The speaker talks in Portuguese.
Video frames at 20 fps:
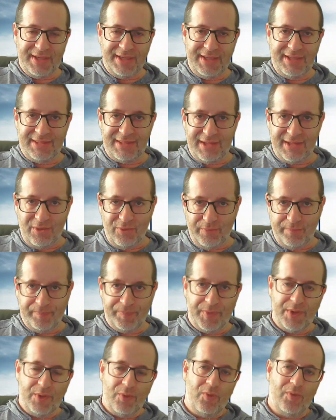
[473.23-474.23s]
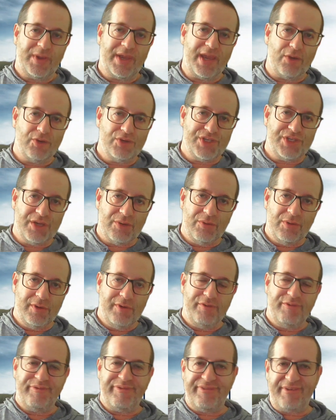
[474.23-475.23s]
Então, o que, que eu digo?
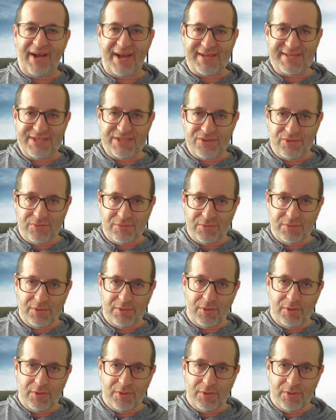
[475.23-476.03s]
Façam